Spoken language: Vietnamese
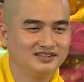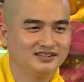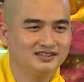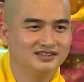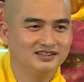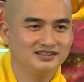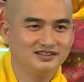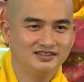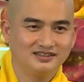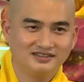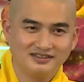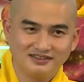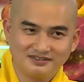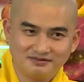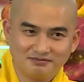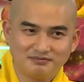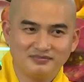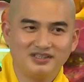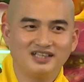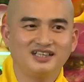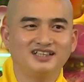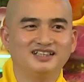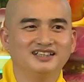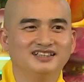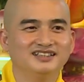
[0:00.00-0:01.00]
ờ,
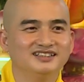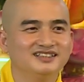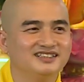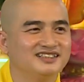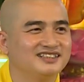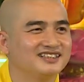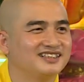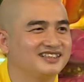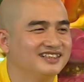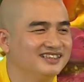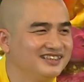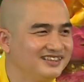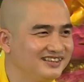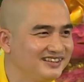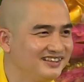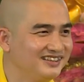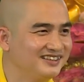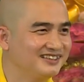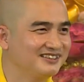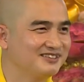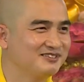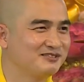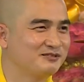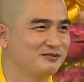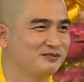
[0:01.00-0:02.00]
ma nữ nó tới
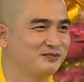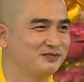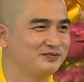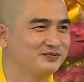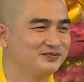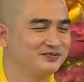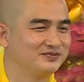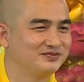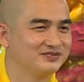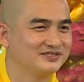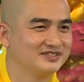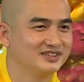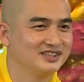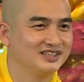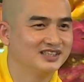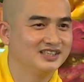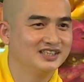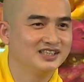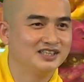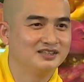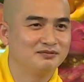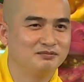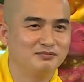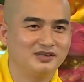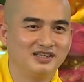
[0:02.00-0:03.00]

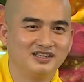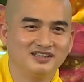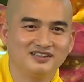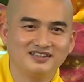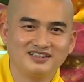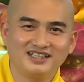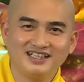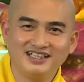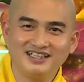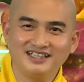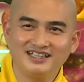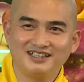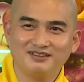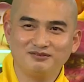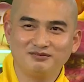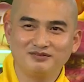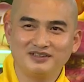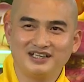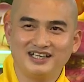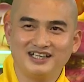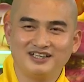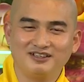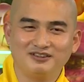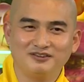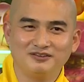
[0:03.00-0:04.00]
mà nó thấy
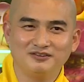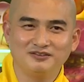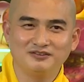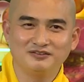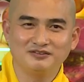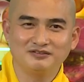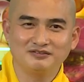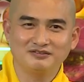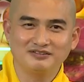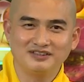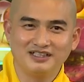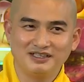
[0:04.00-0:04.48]
ông nào